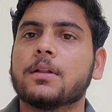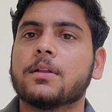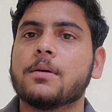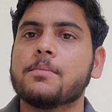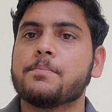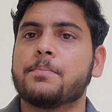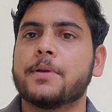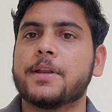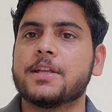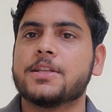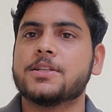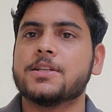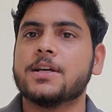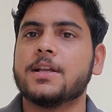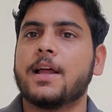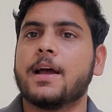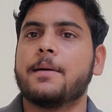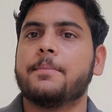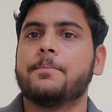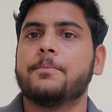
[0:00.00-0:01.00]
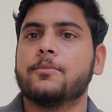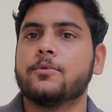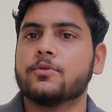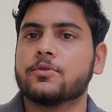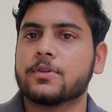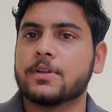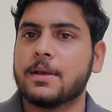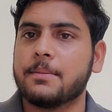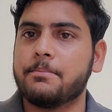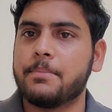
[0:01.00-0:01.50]
का टम्परेचर आप
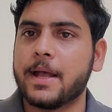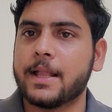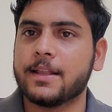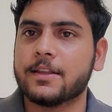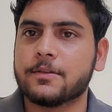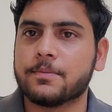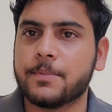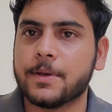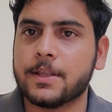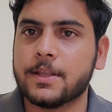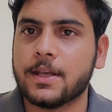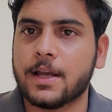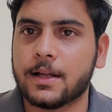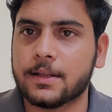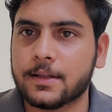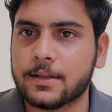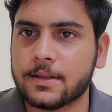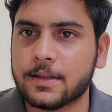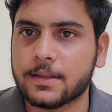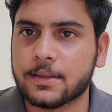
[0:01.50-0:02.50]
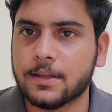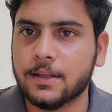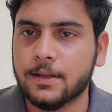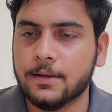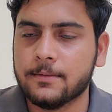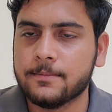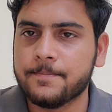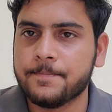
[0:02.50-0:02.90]
उसके बैलेंस पे नहीं आने देते